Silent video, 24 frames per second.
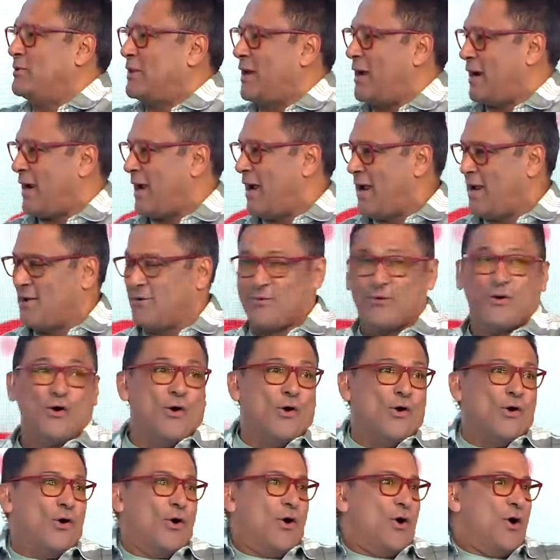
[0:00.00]
tacaños.
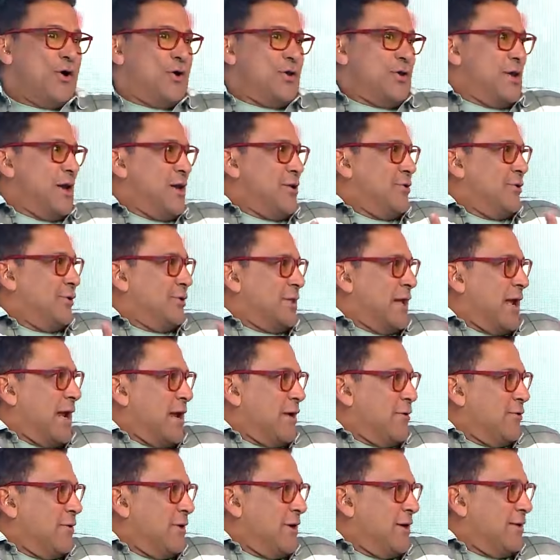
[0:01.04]
Oye, yo
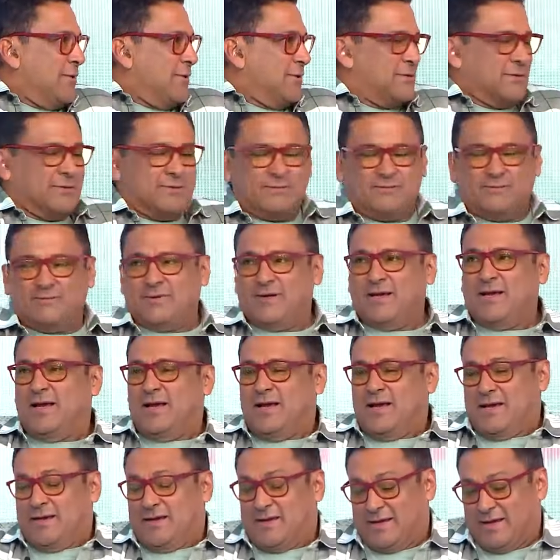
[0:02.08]
tengo una... Para
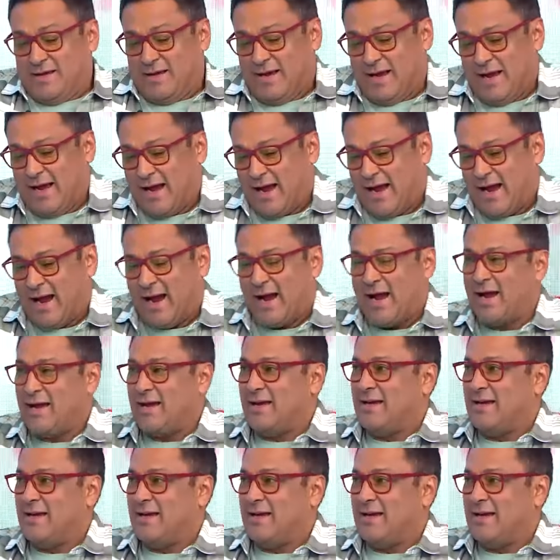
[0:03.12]
los mantenidos. ¿Pero ah,